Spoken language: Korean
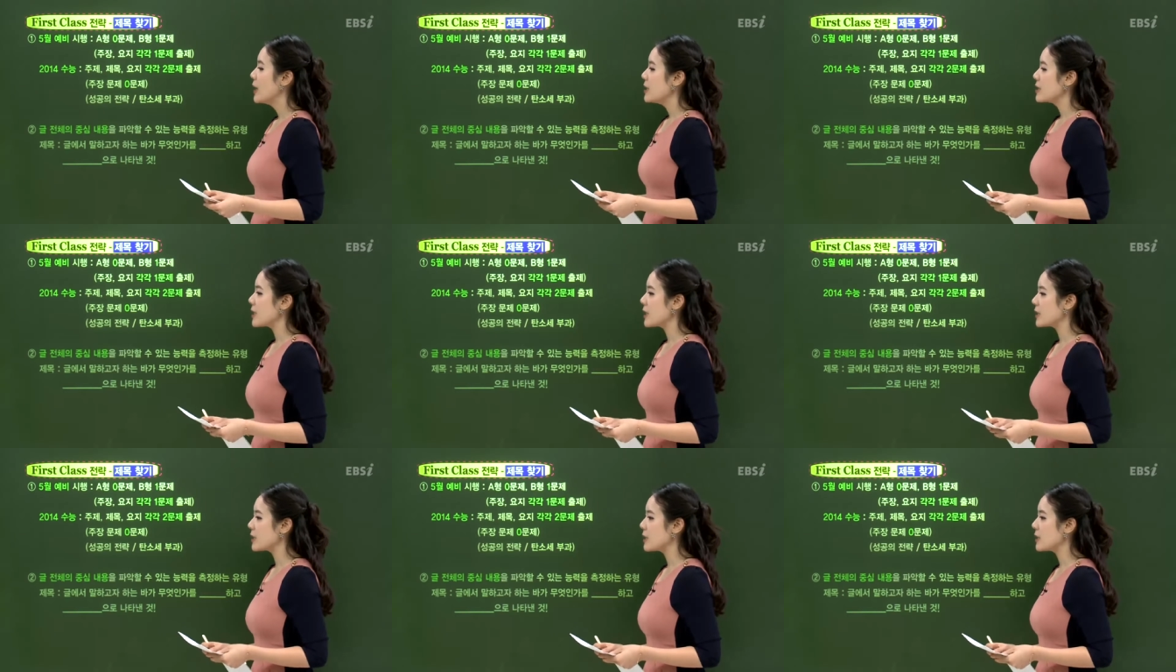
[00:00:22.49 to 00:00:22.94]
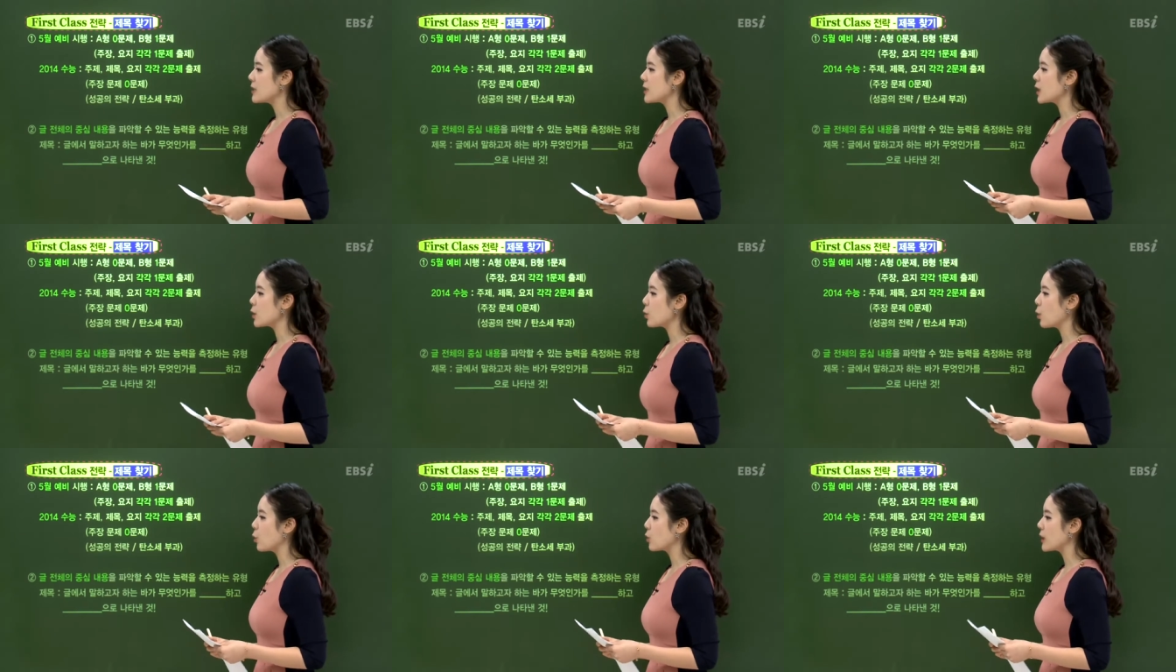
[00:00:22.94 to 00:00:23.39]
자,
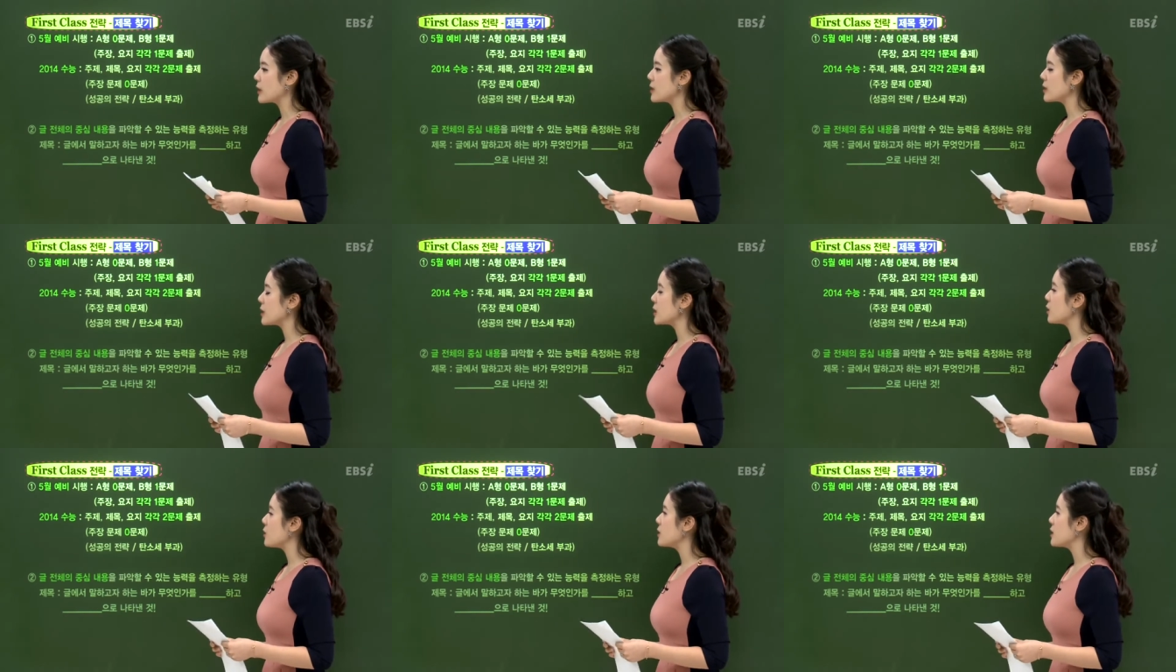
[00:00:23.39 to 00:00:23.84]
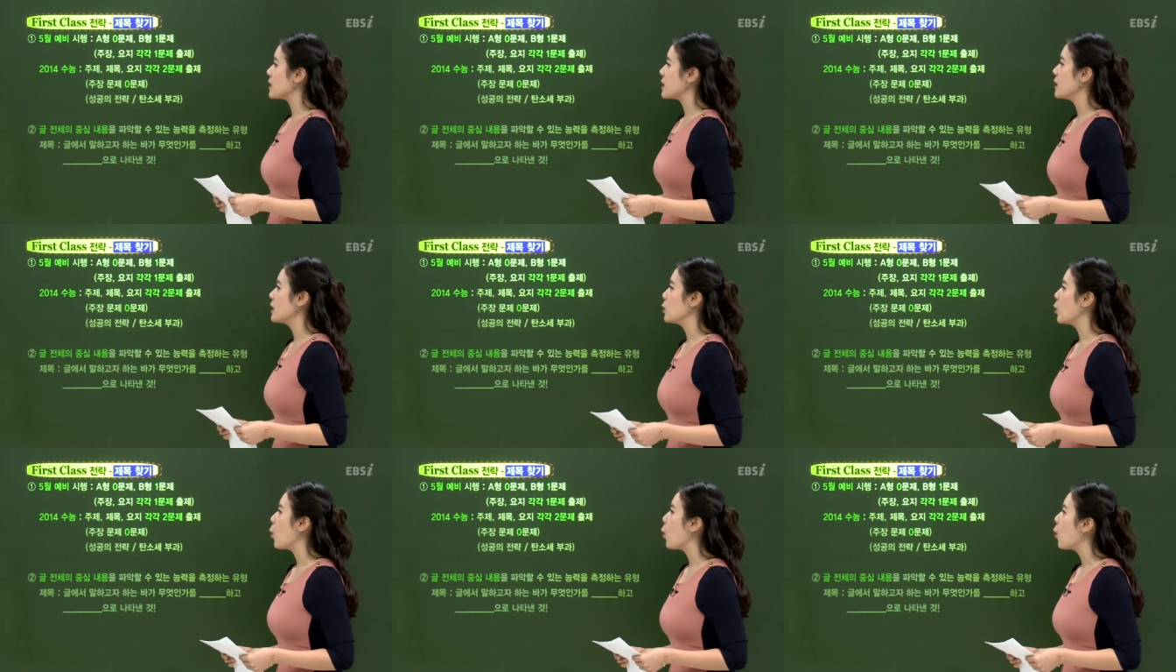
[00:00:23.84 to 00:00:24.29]
실제로 올해
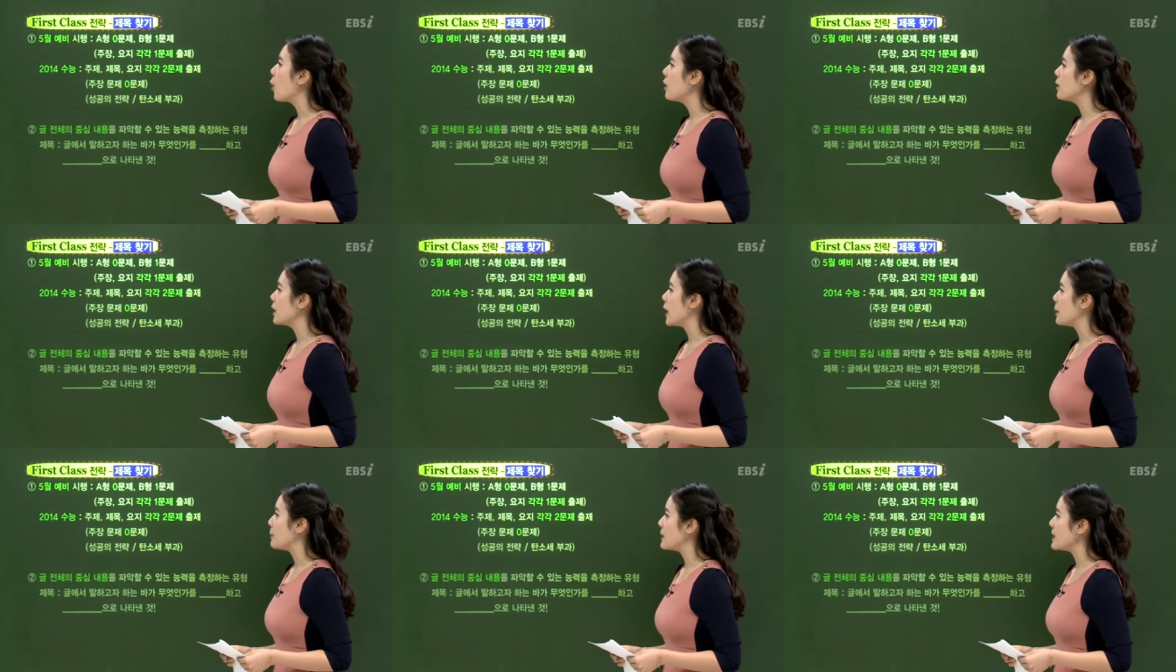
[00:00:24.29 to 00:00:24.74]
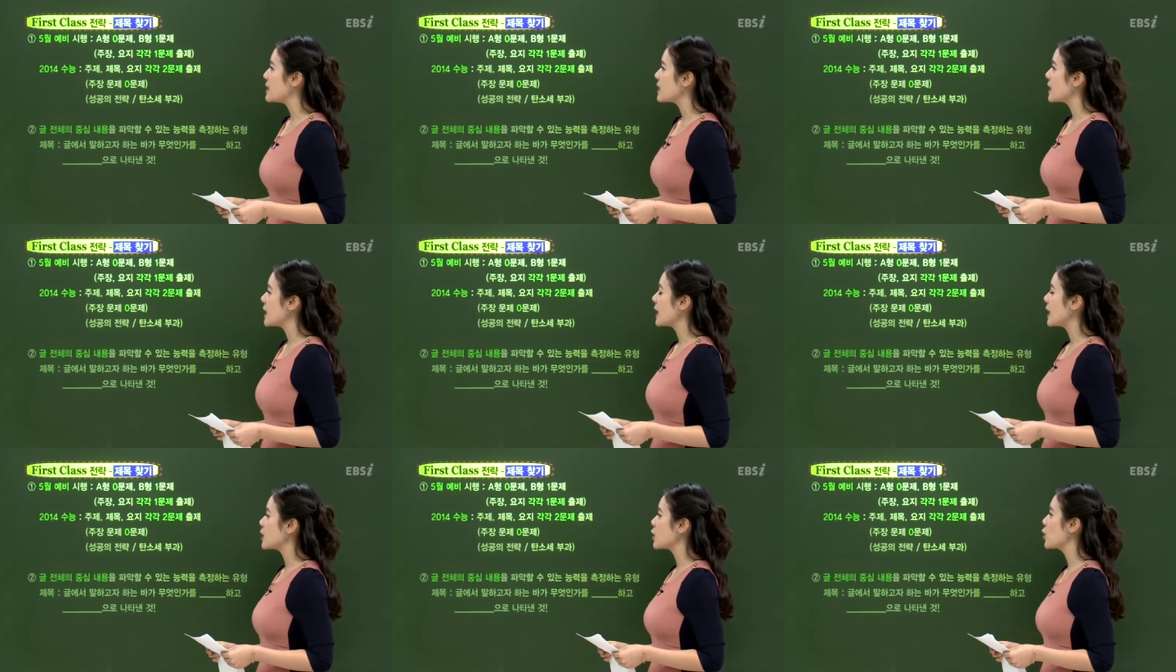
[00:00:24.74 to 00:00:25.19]
치러진 5월 예비
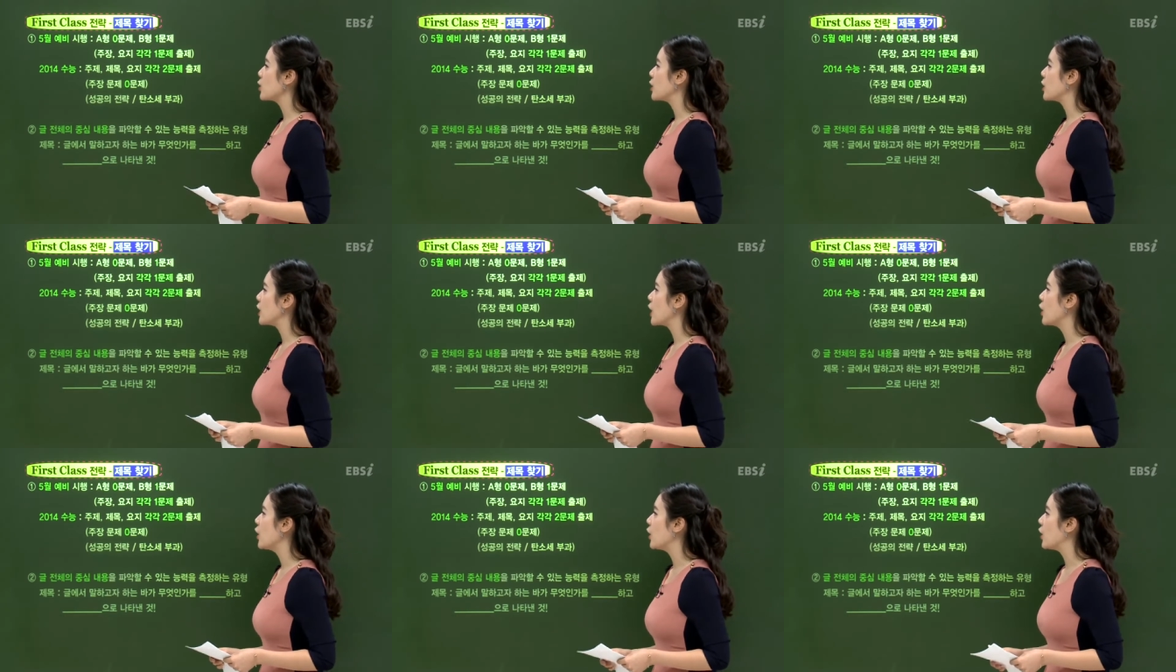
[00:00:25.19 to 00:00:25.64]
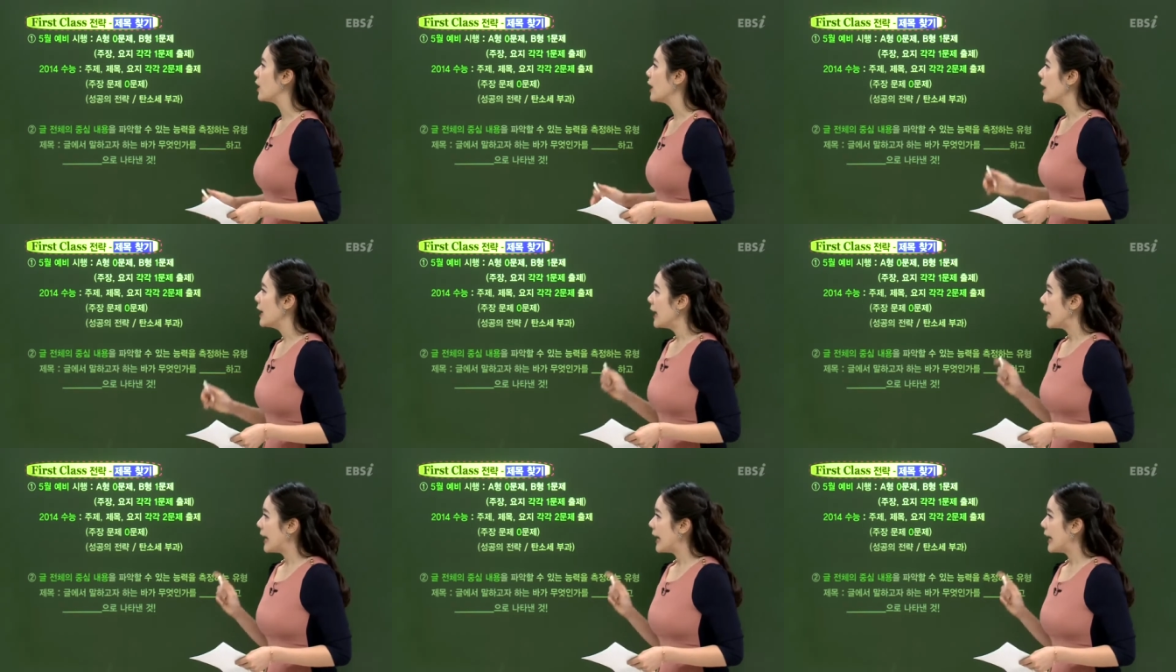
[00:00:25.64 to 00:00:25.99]
시행에서는요.